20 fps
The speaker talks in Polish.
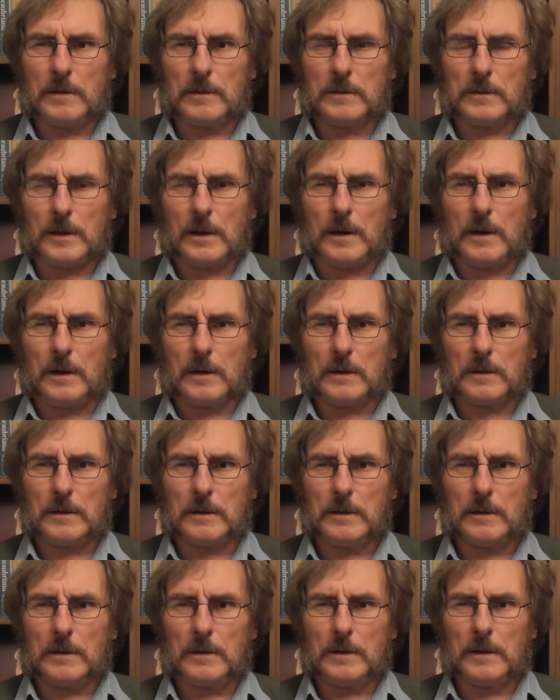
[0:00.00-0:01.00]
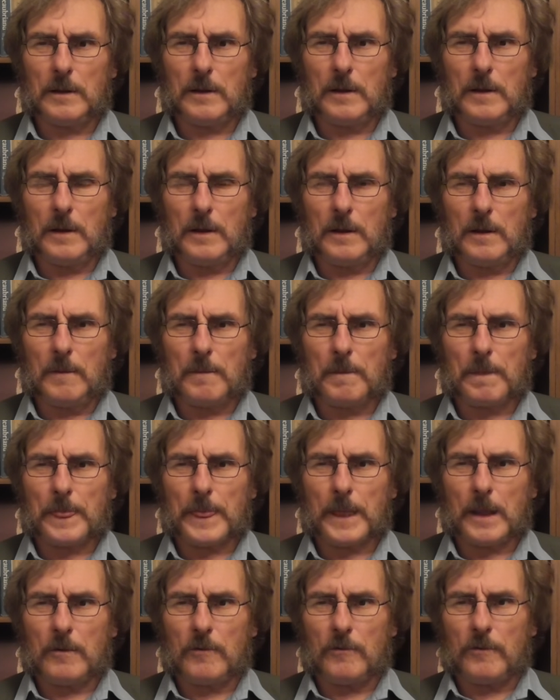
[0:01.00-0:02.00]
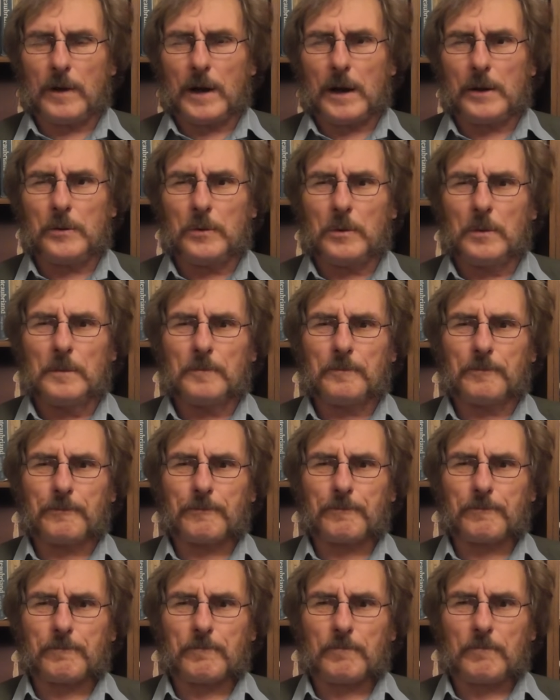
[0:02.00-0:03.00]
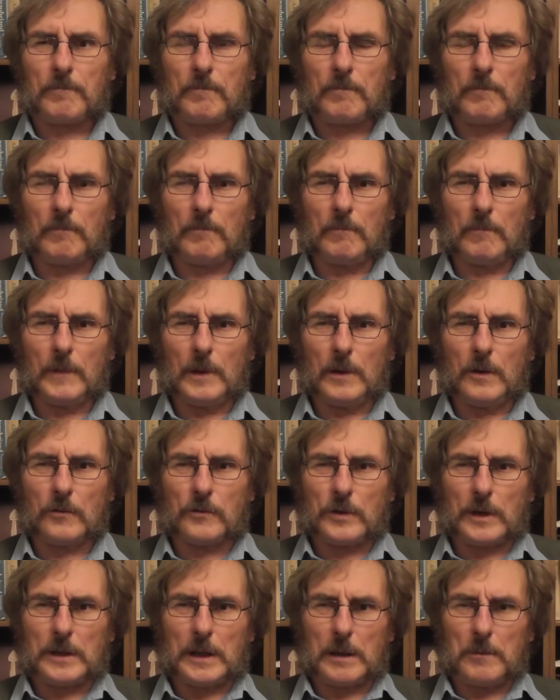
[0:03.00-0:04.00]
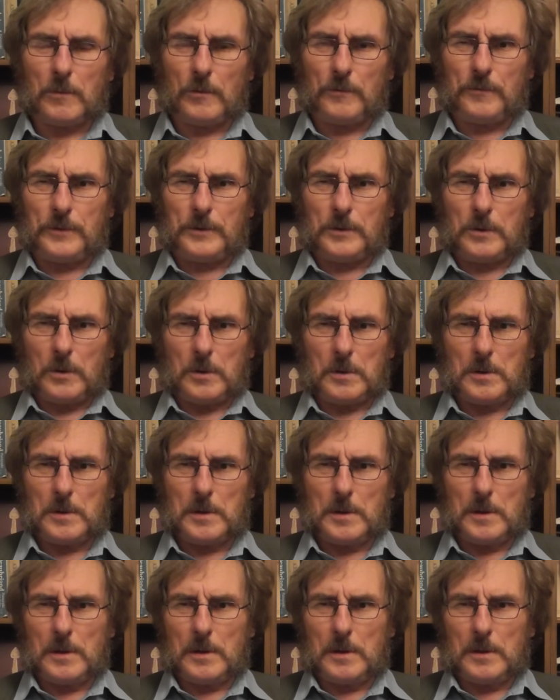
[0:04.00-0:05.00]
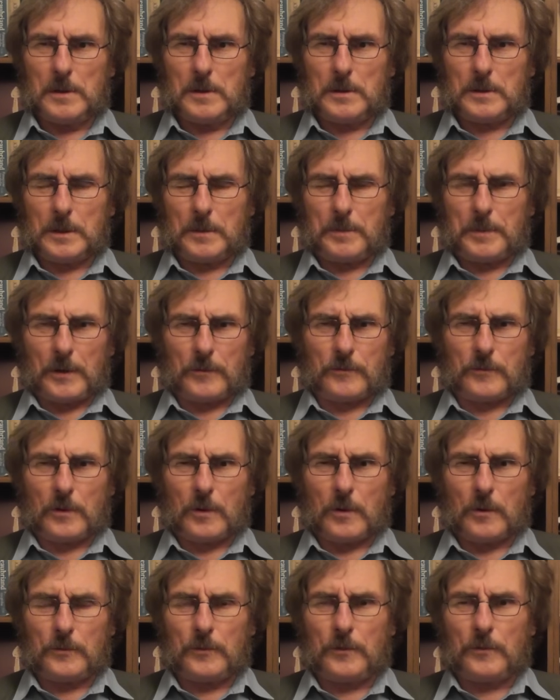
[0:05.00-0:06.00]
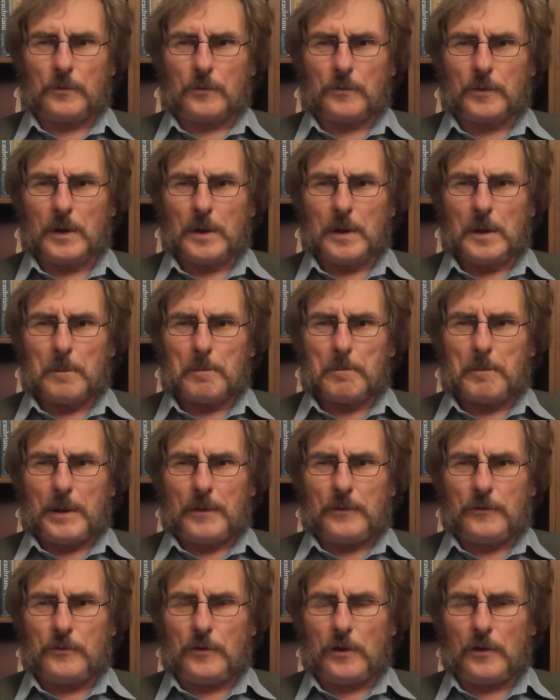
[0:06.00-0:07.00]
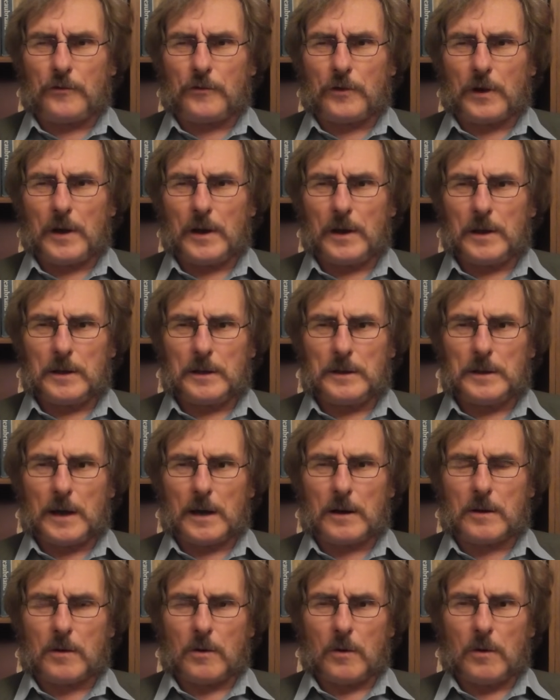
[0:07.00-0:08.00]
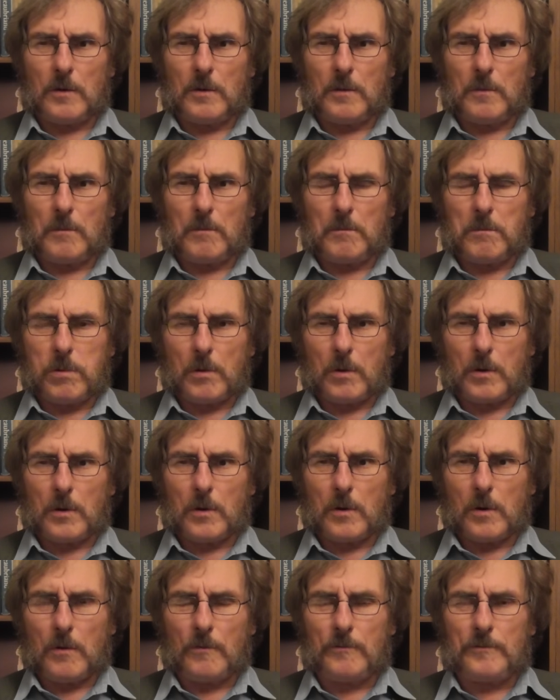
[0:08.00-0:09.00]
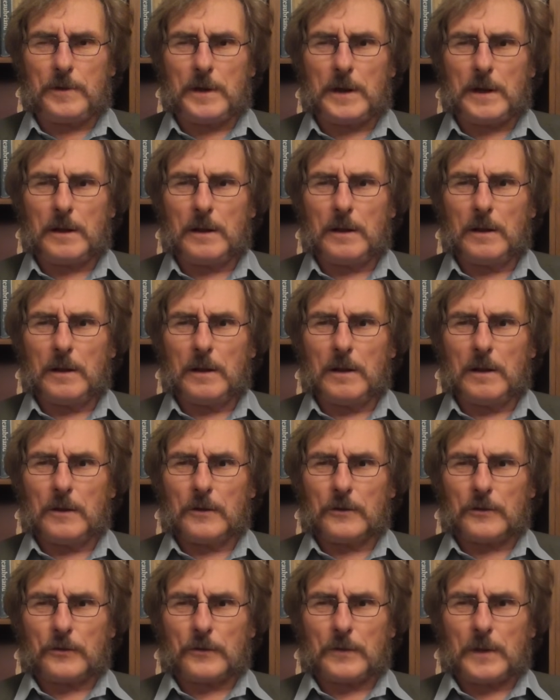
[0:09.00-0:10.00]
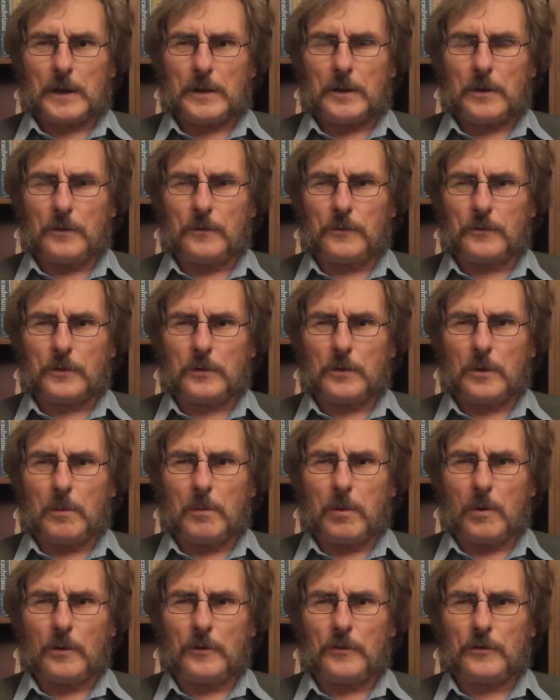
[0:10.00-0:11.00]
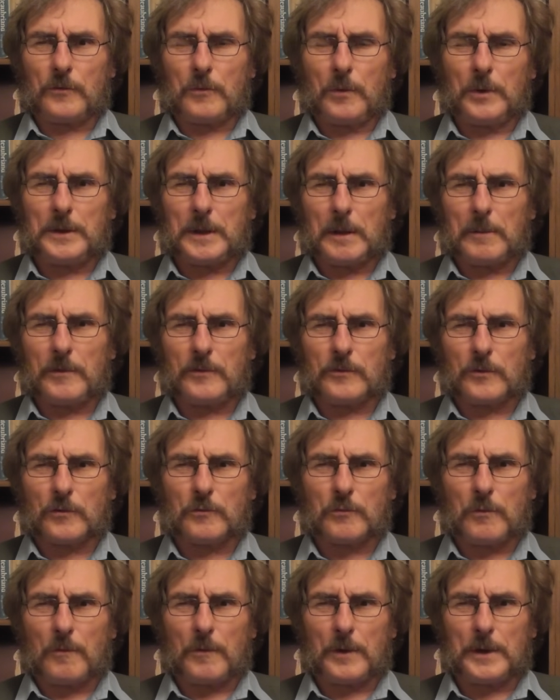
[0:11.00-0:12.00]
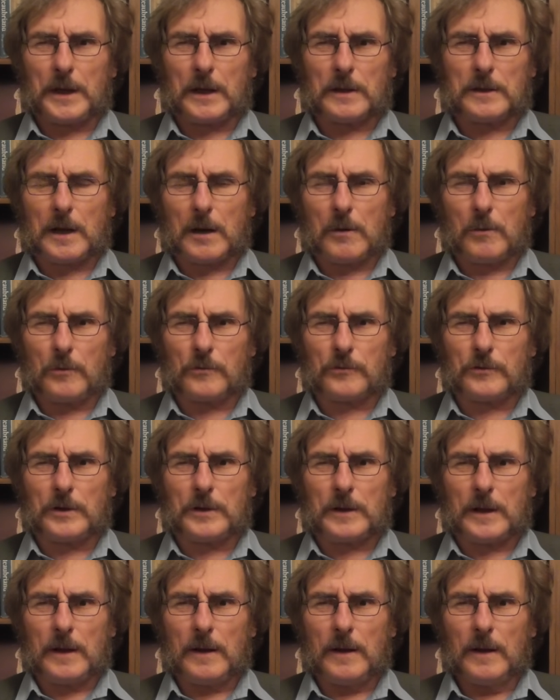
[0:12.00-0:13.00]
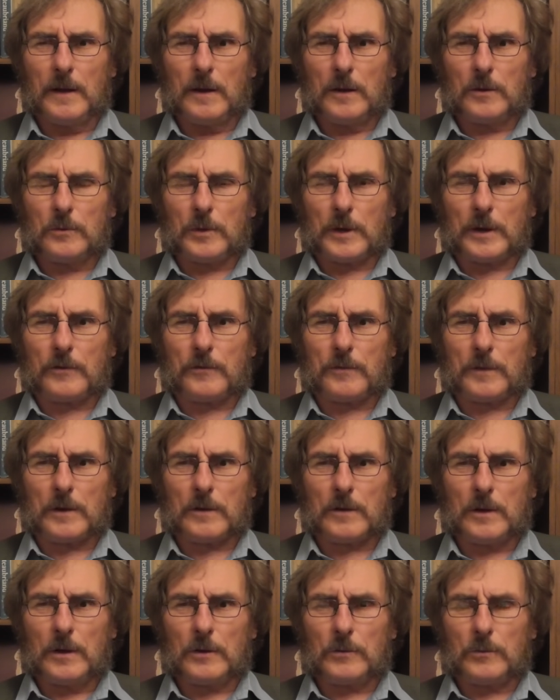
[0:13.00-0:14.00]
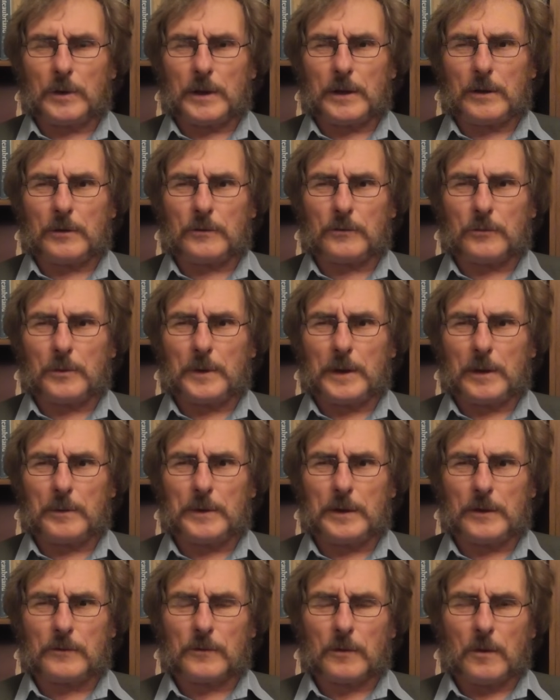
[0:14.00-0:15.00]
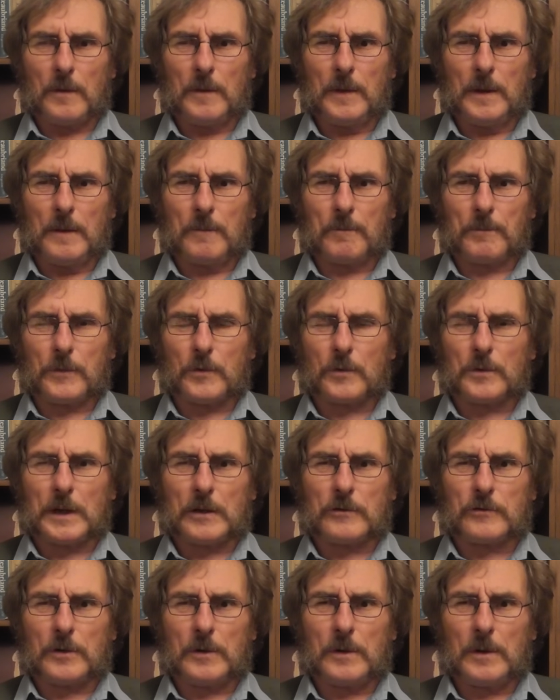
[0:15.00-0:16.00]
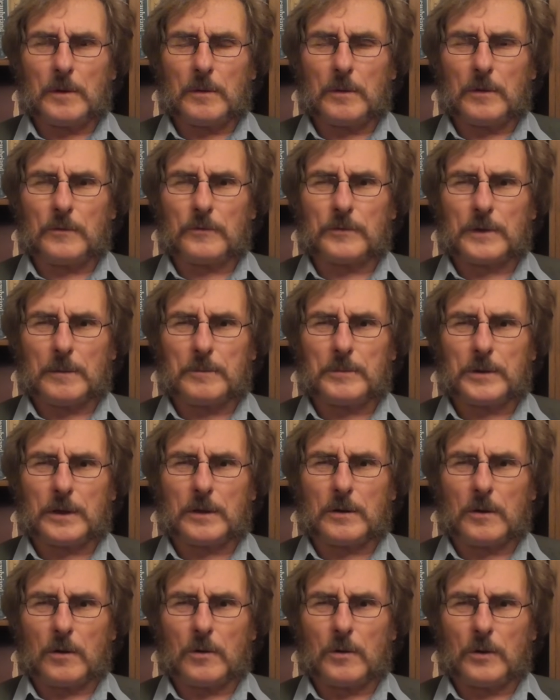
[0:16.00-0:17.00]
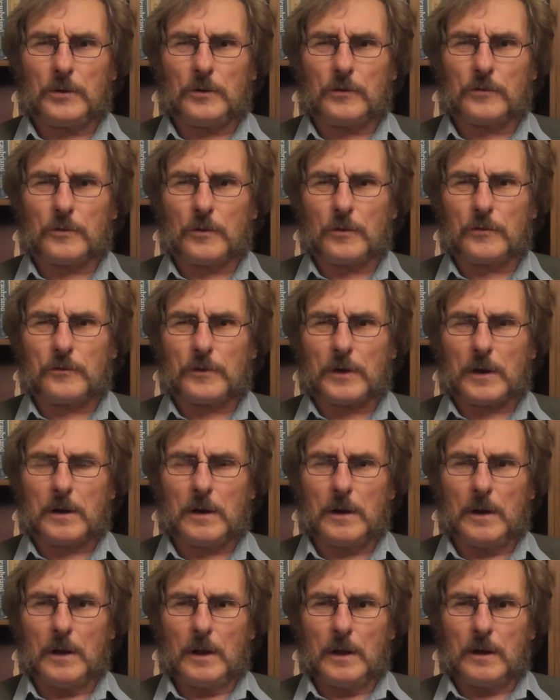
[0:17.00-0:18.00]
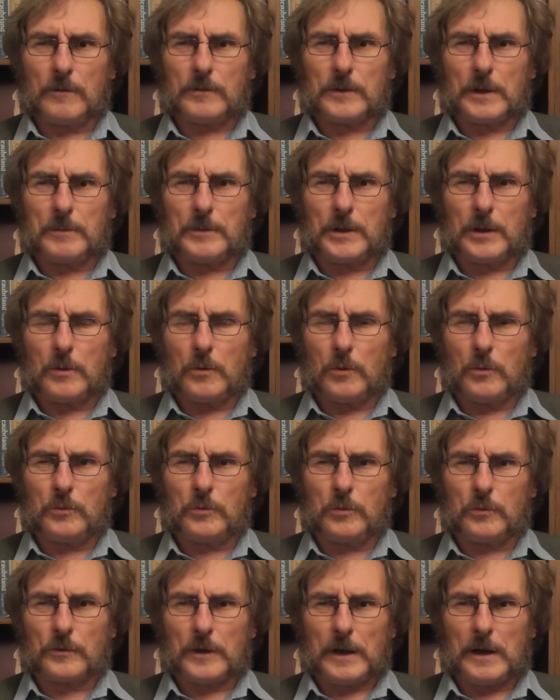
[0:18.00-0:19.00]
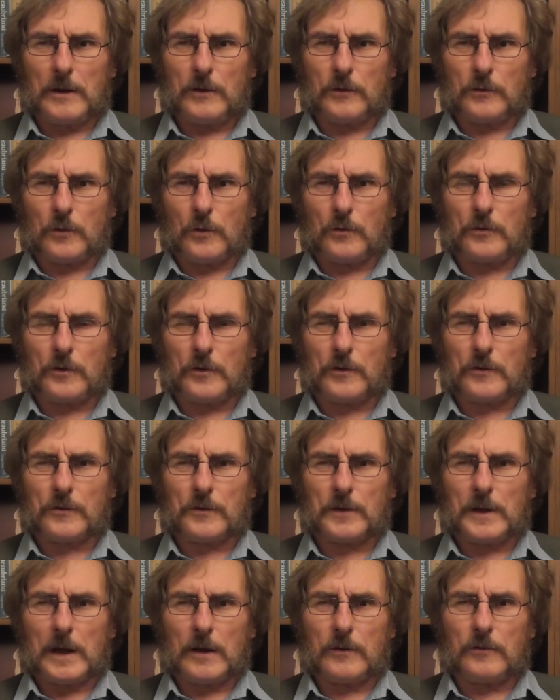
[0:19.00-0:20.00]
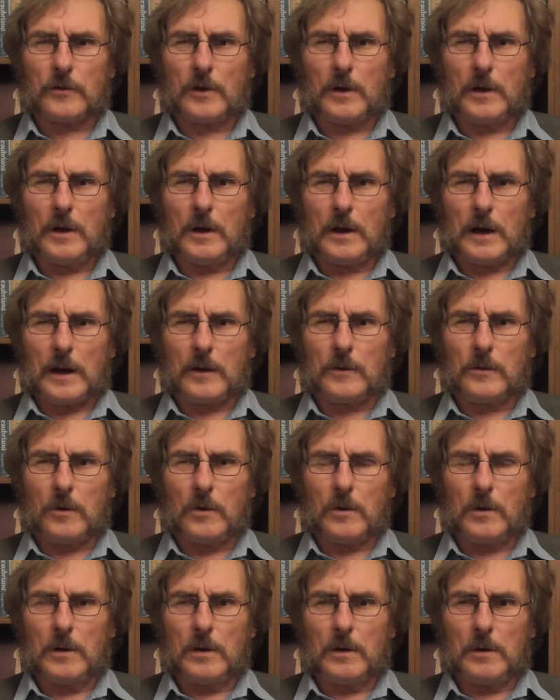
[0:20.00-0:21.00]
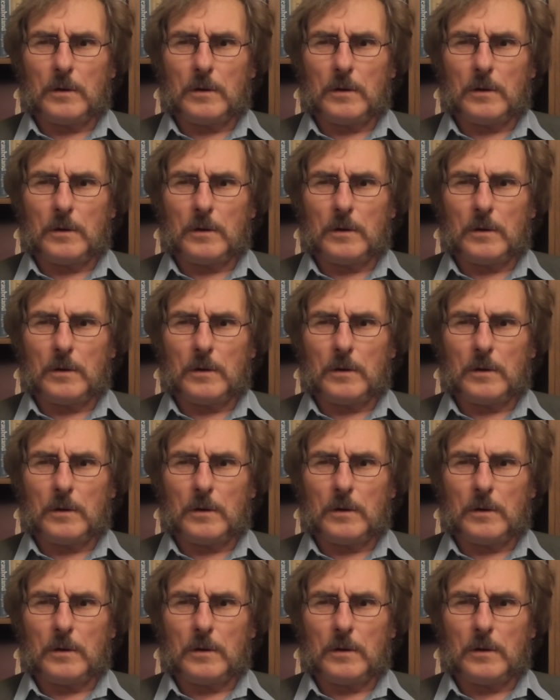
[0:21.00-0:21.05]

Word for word: Tak. W raju szatan mówi do tych pierwszych rodziców, Będziecie jako bogowie znający dobro i zło. I tam jest to słowo jada użyte, które, świat, które sugeruje co? Co znaczy w tamtych okolicznościach, w tamtej kulturze coś znać? Ano